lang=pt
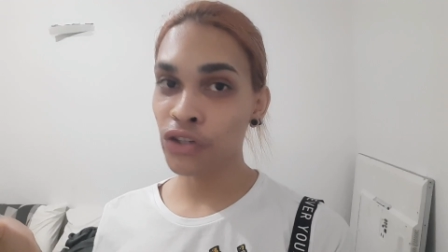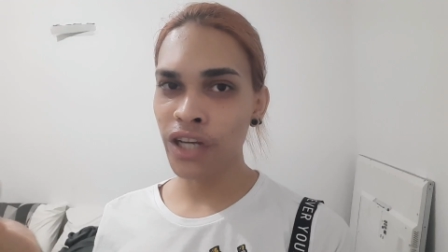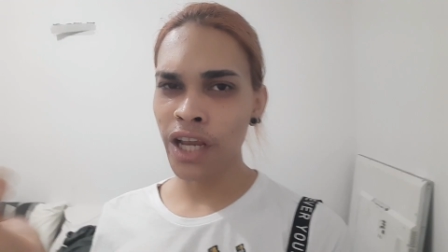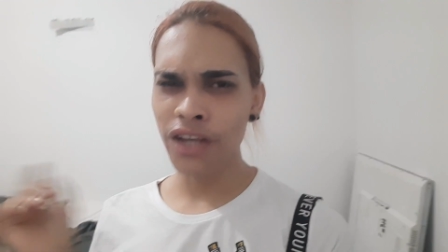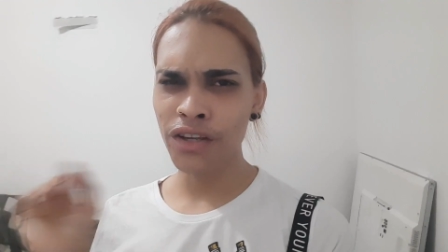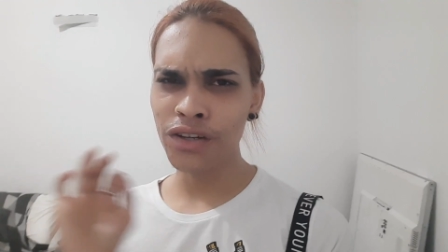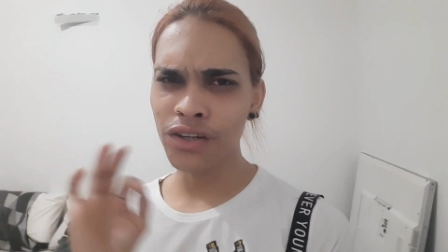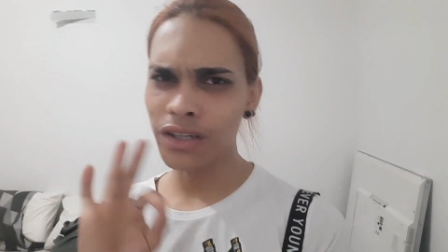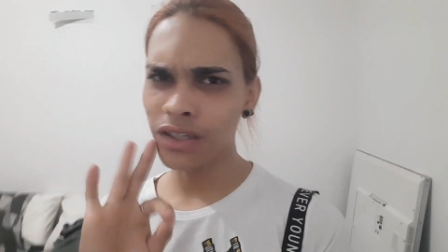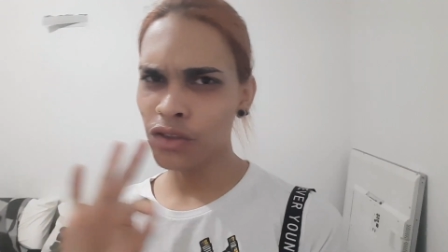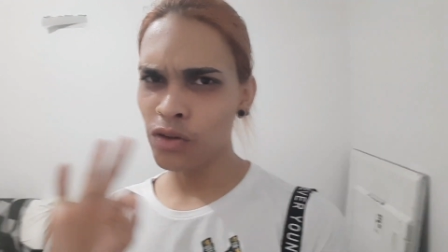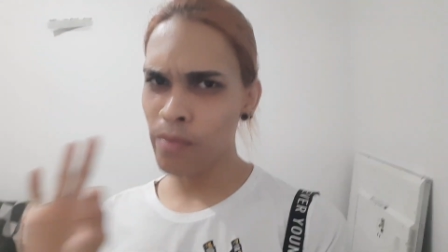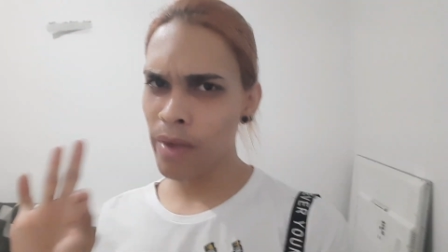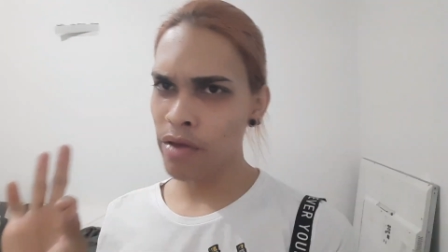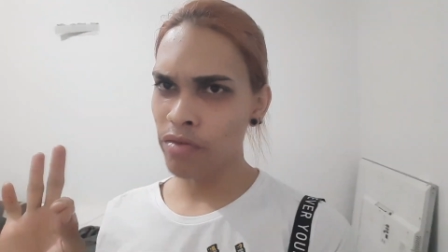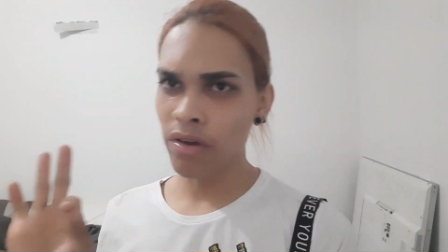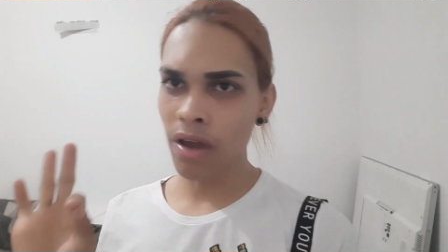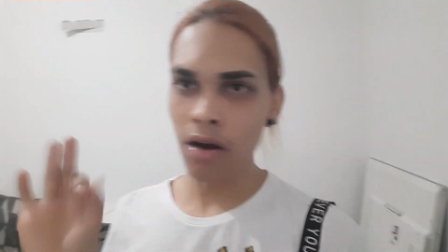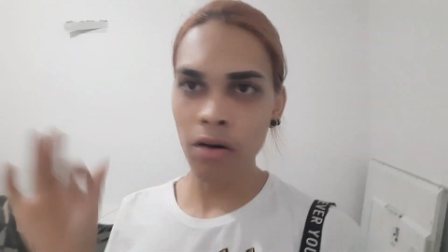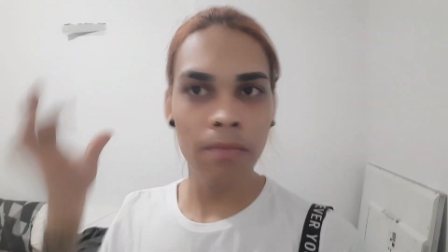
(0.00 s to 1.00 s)
Gente, eu já tô
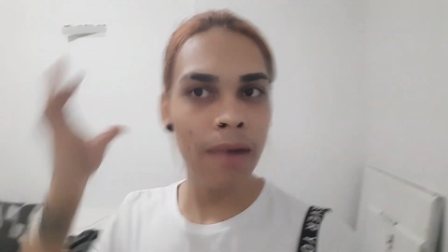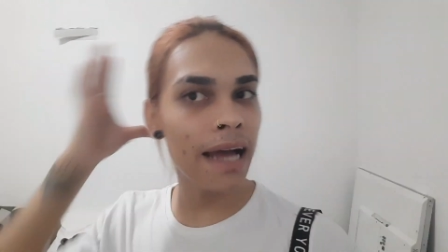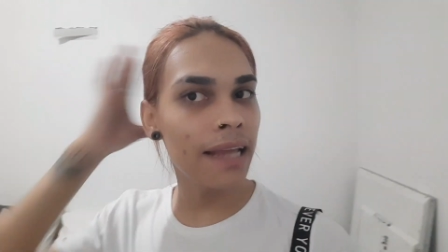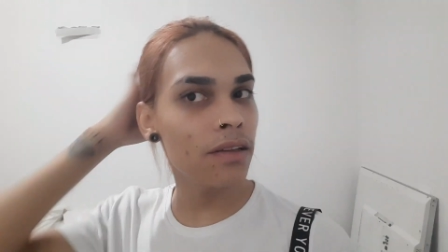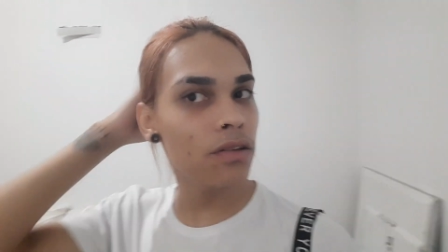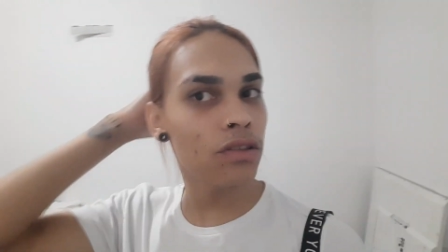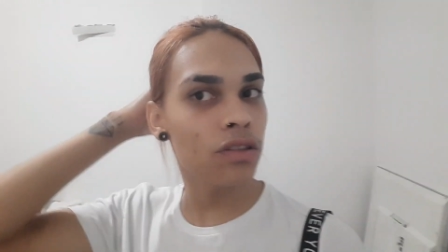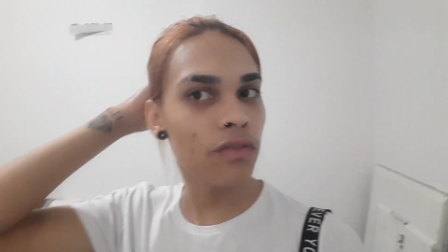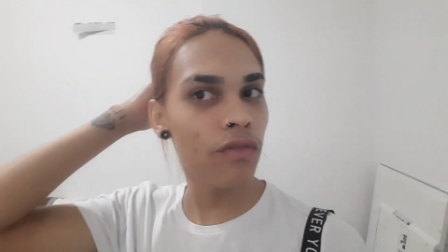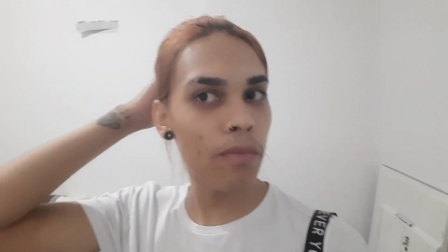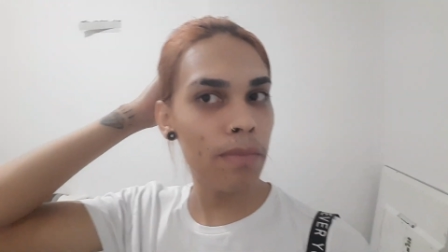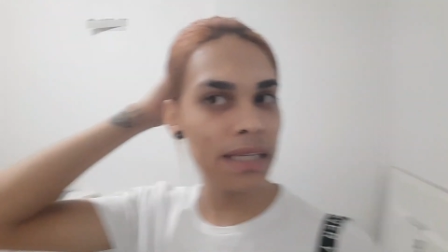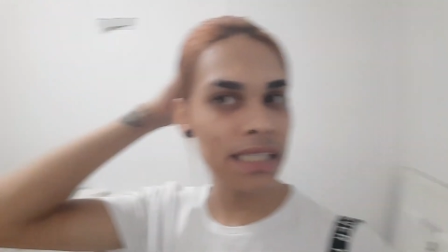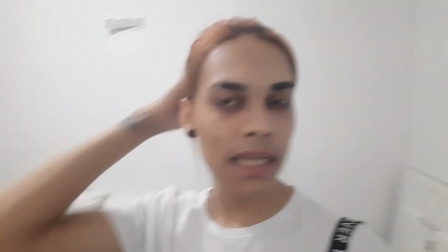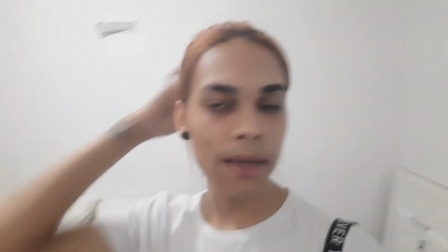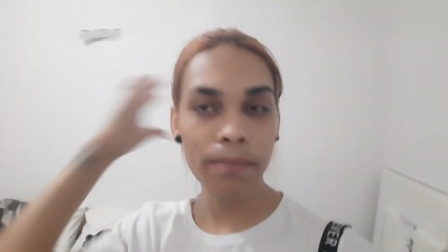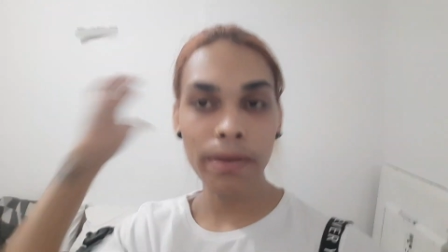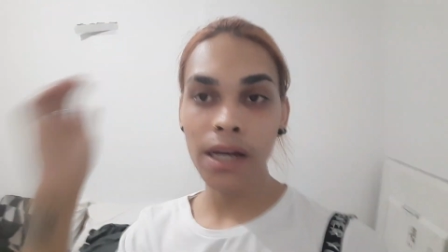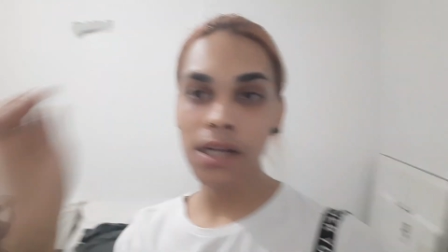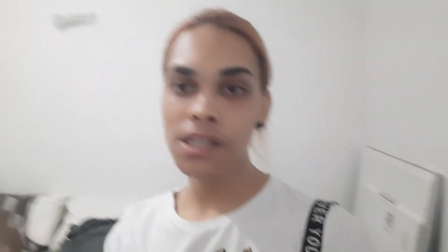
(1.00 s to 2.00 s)
meio que arrumado, só vou
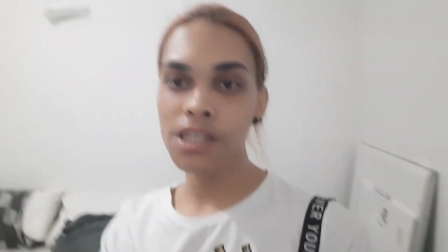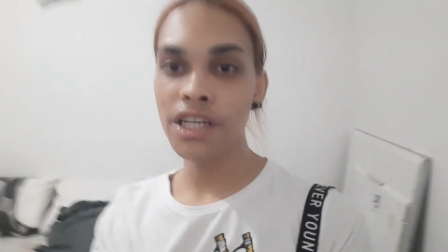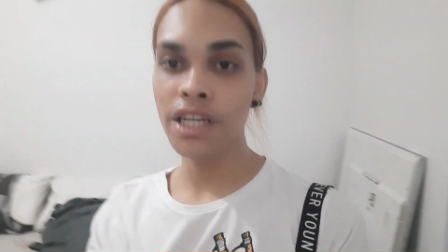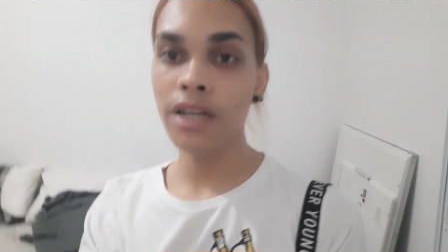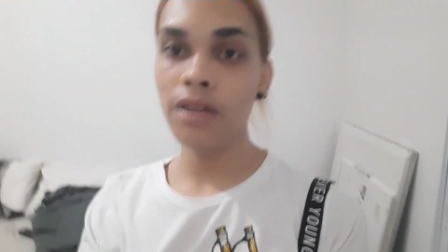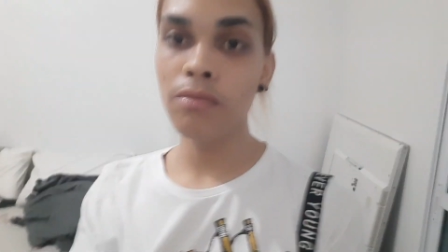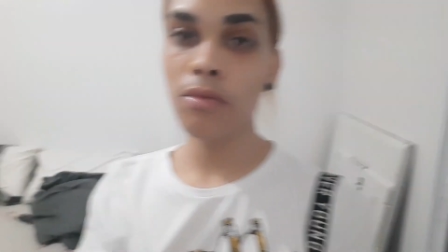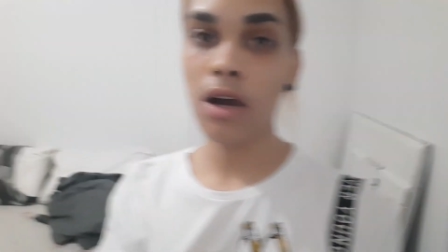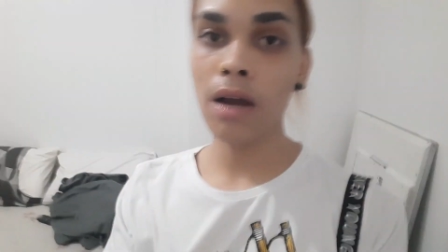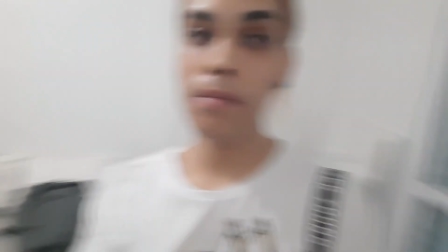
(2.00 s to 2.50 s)
passar a pranchinha no meu